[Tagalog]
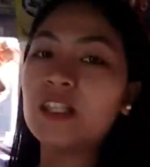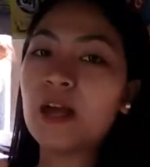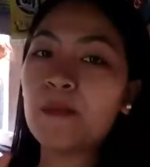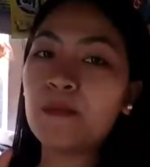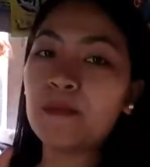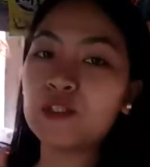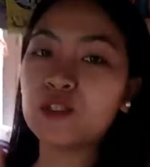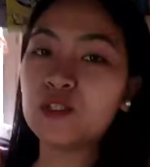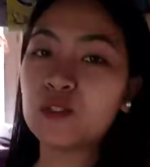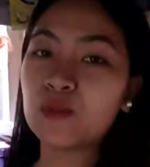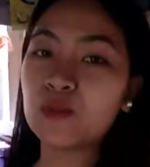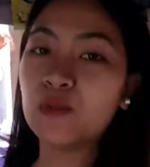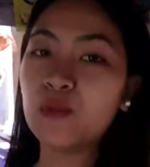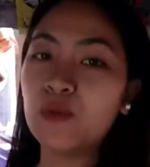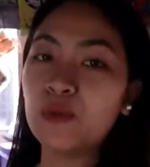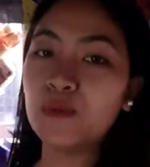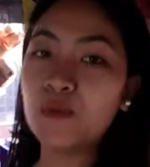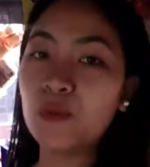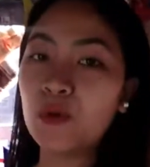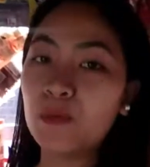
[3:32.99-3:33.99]
Tapos,
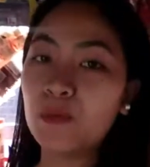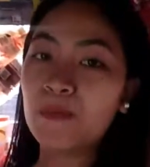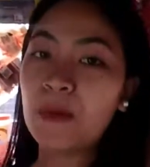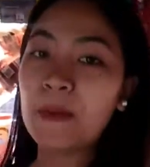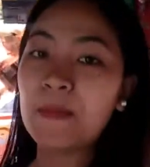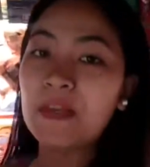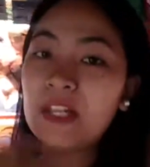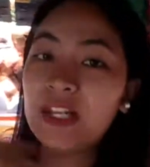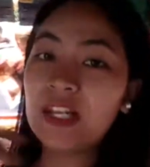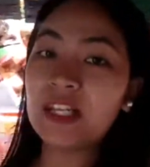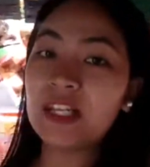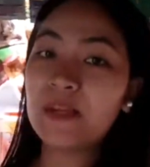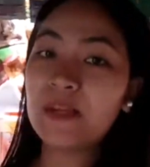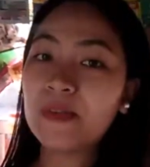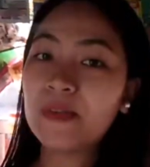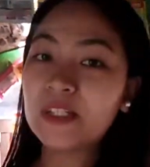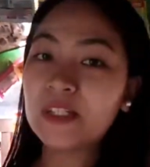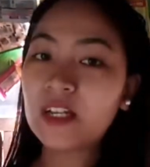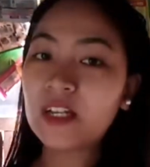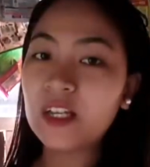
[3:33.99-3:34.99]
kung buong pamilya
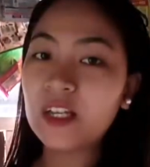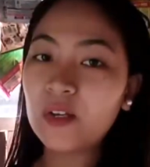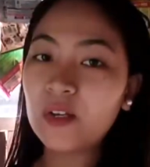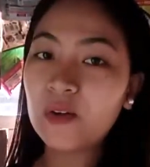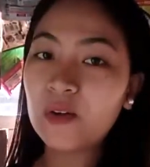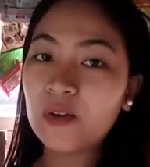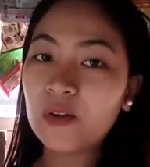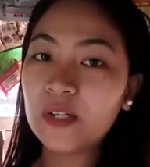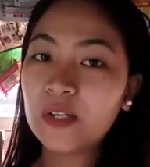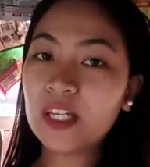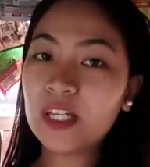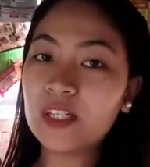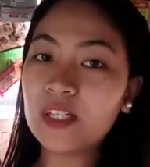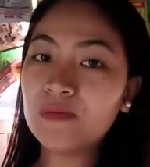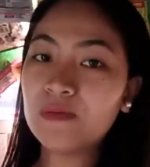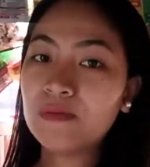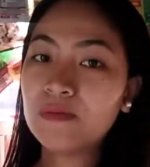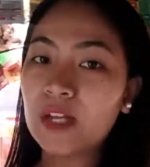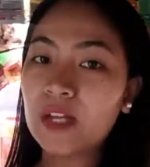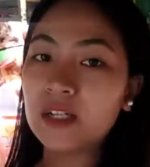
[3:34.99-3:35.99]
naman kayo,
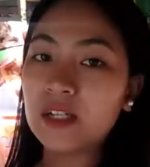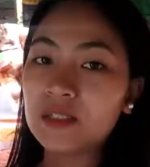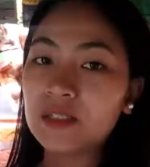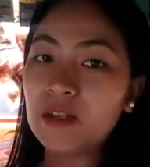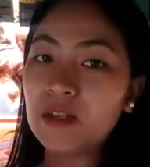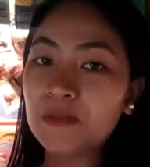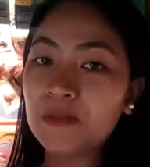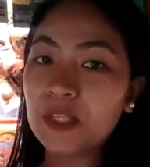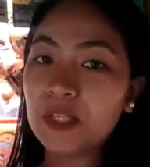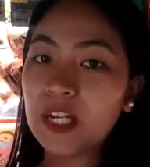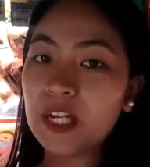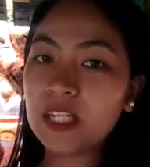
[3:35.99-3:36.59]
iinom ng soft